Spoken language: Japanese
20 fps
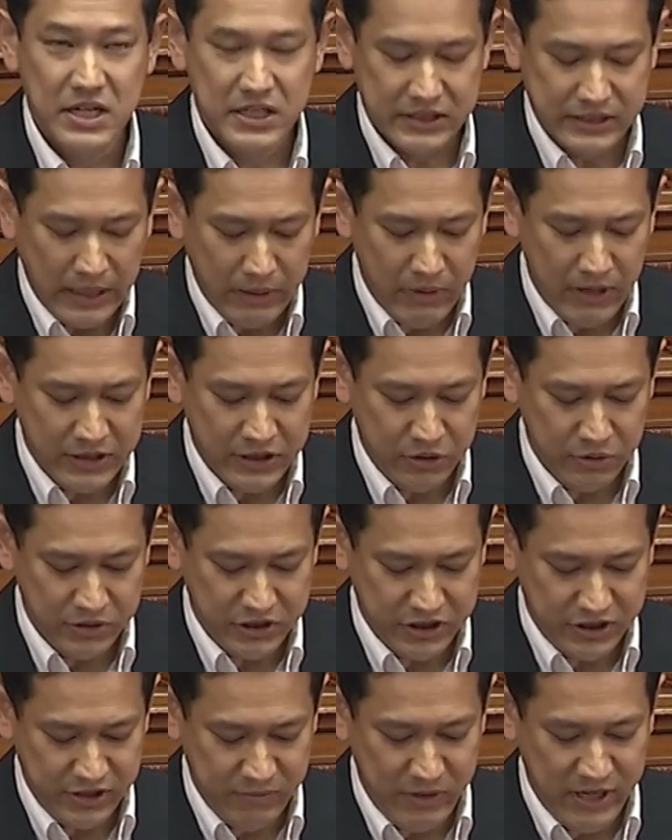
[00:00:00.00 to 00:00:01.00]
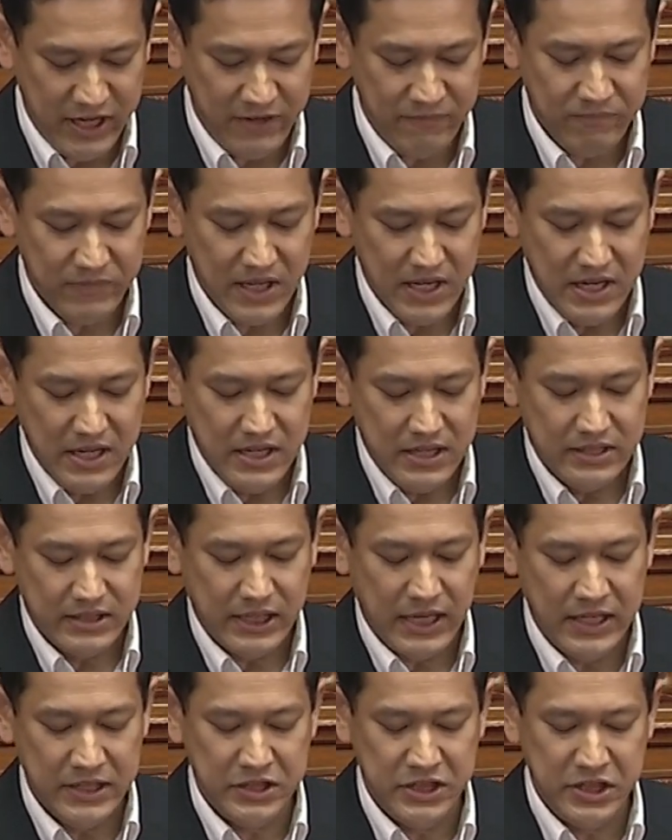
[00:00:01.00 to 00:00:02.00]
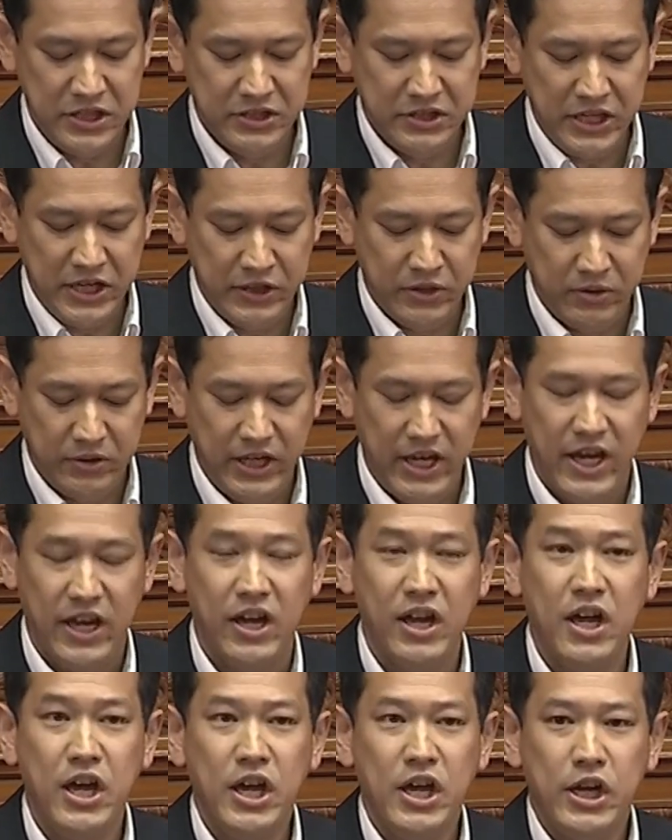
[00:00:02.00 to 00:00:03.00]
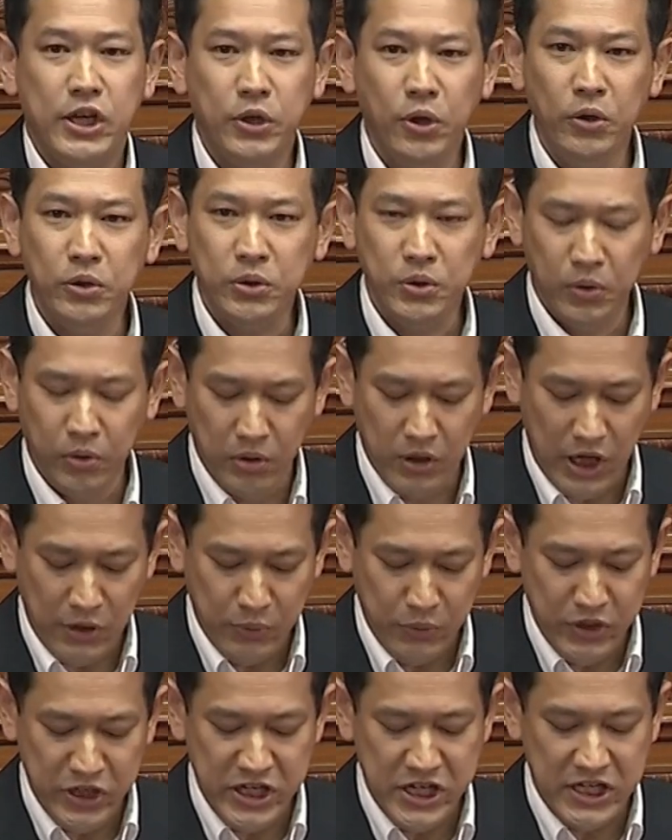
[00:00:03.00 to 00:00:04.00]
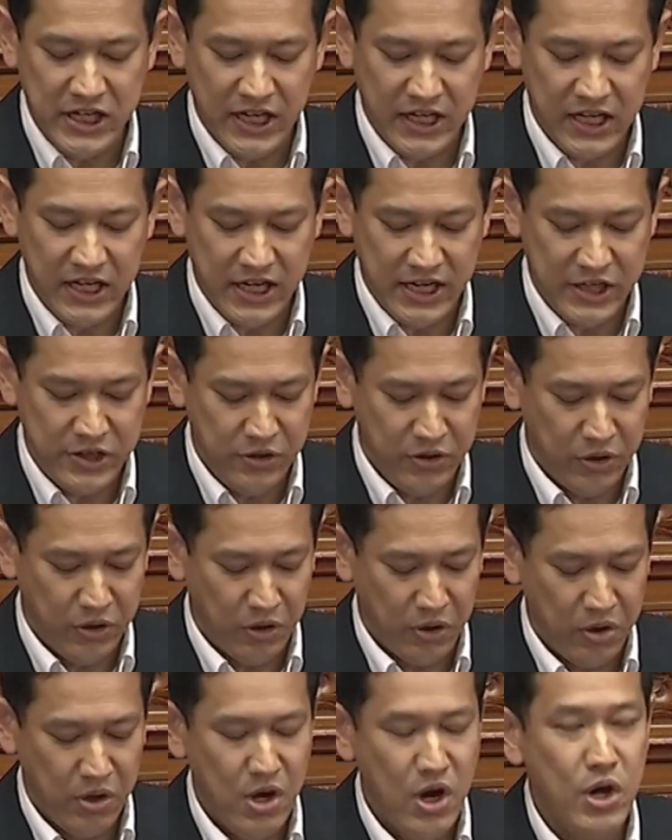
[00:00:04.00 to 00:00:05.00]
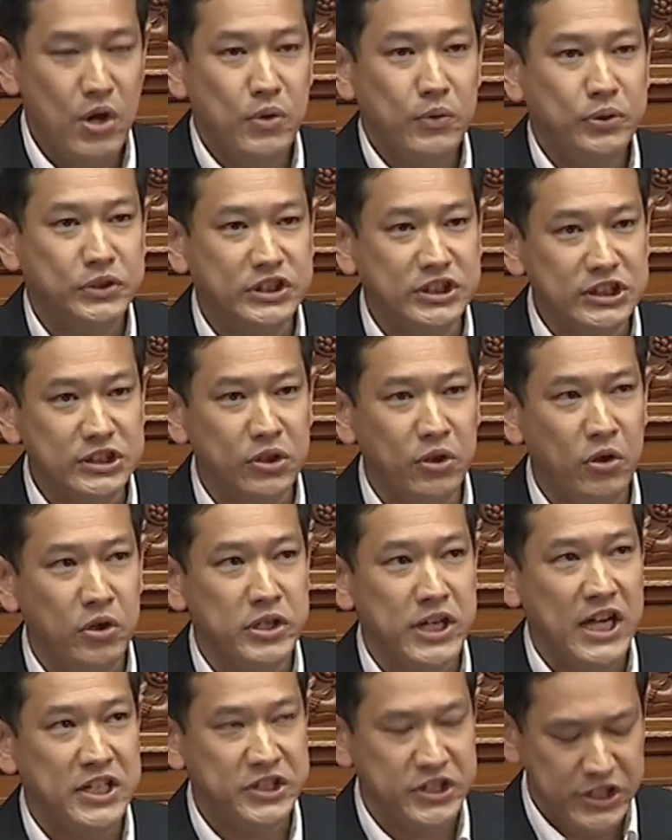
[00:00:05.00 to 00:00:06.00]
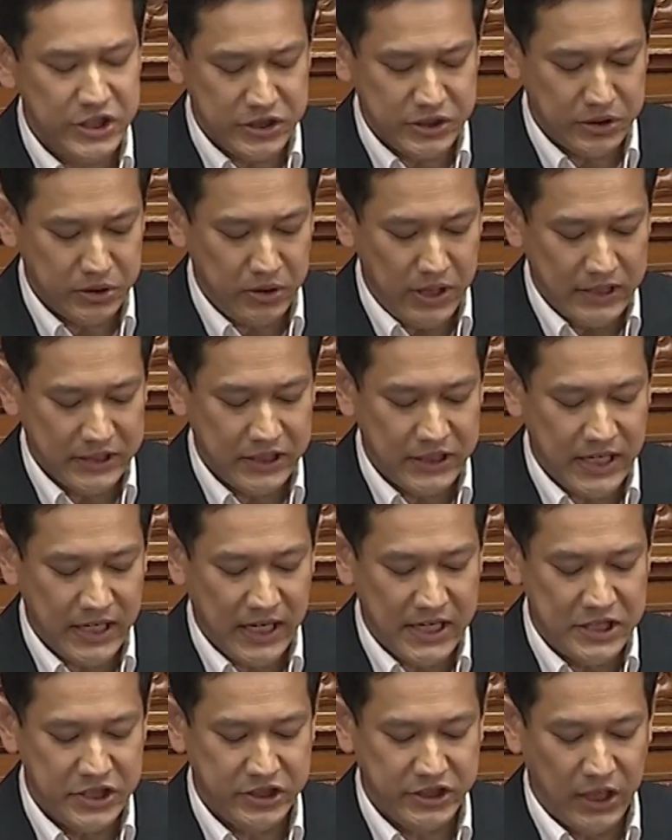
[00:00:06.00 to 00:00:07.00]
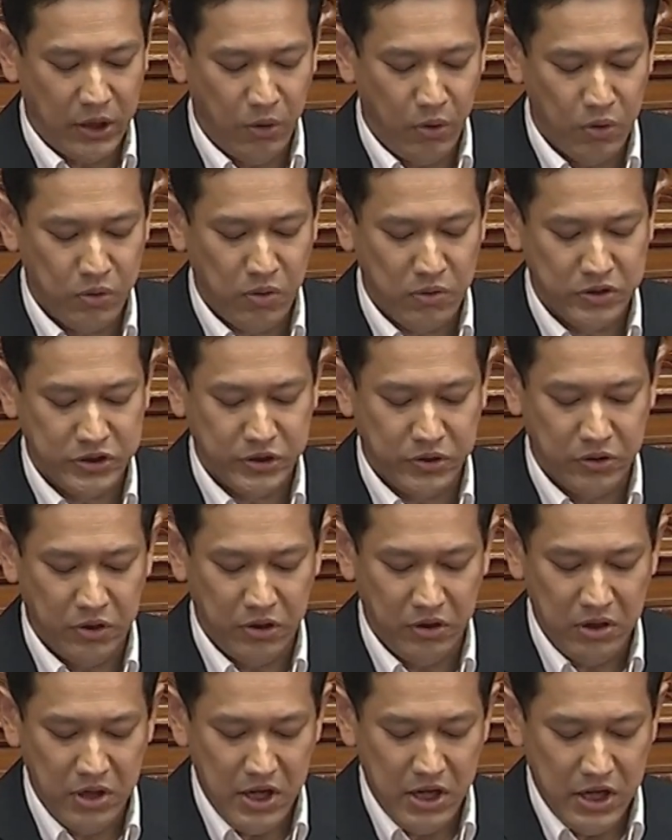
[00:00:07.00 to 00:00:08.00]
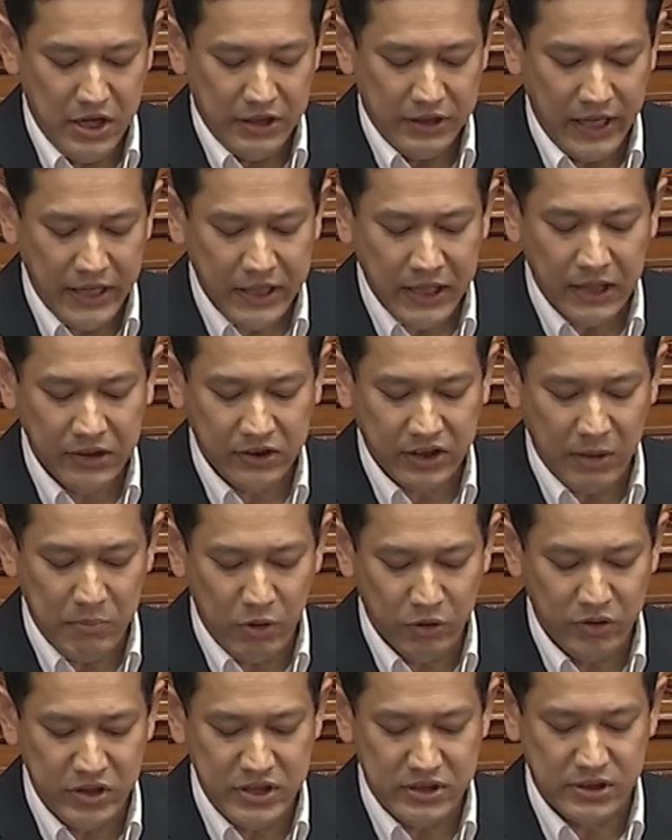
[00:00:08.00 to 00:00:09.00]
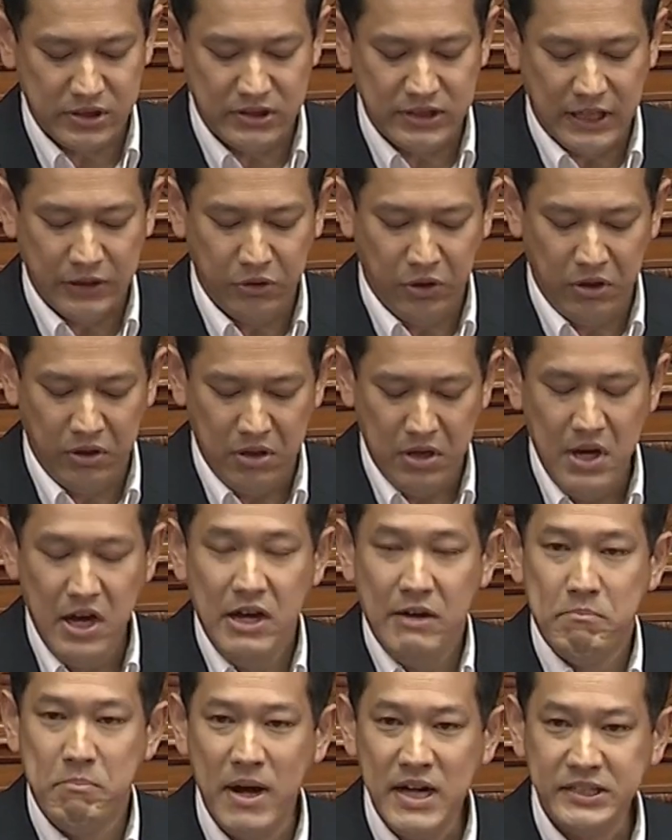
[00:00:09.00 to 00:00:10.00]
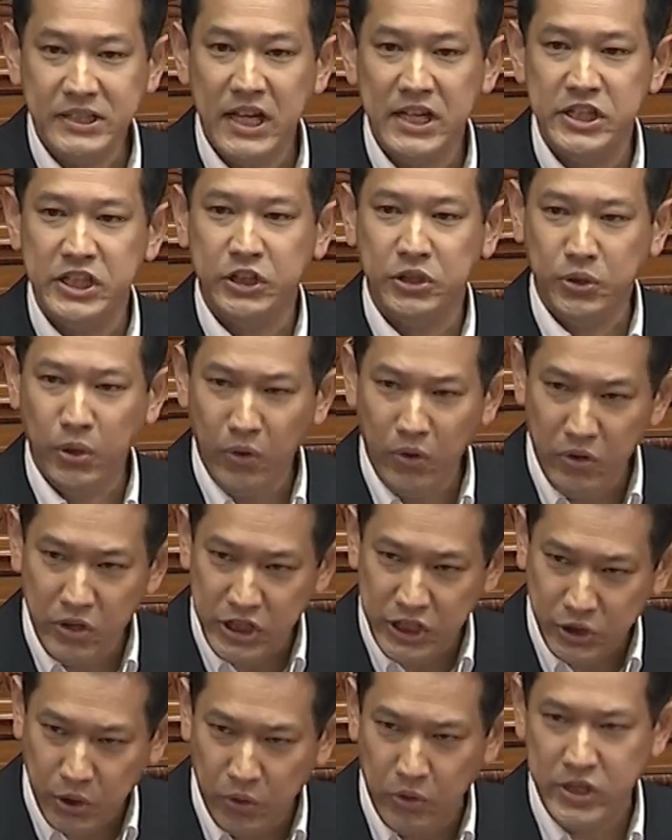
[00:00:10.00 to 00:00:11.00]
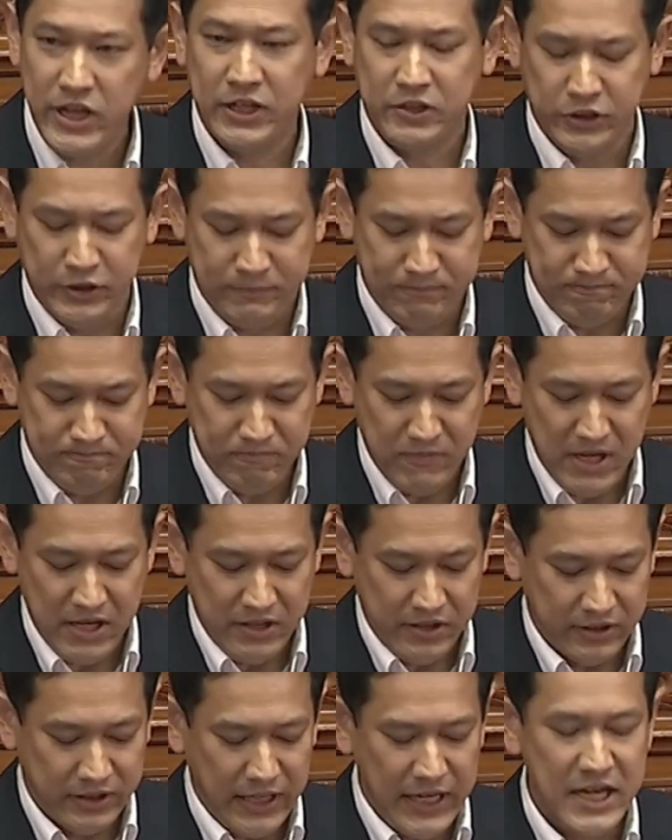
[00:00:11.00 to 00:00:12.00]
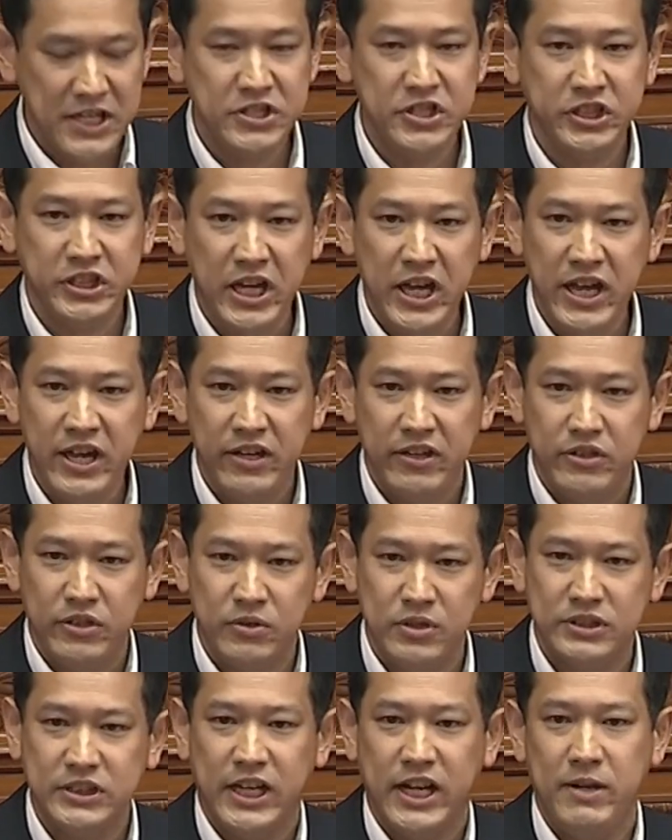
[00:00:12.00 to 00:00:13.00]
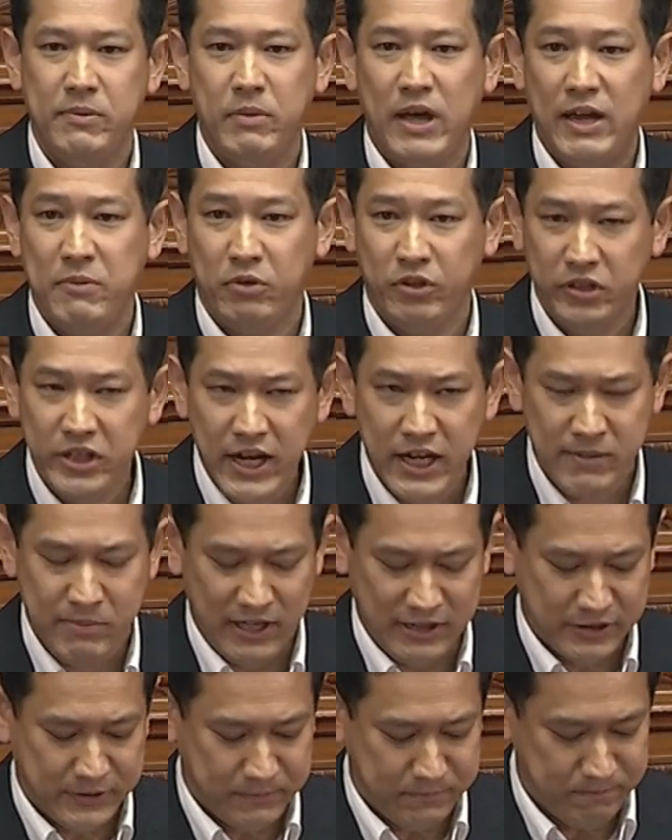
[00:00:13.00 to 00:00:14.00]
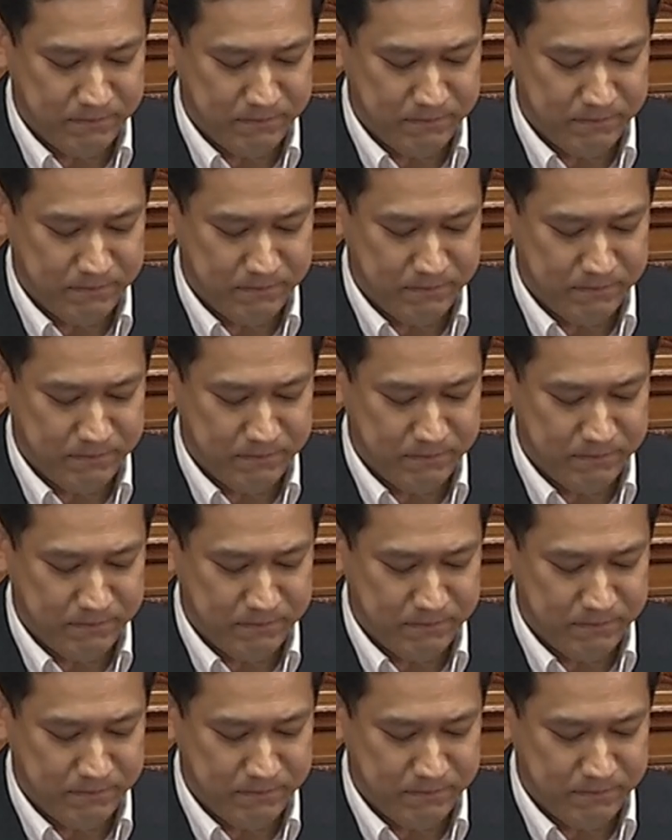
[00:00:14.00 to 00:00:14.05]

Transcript: 騒ぎを鎮め、参議院選挙で与党が不利にならないよう不都合な事実を明らかにした報告書をなかったものにするなど、まさに通り通略、断じて許されるまいものであります。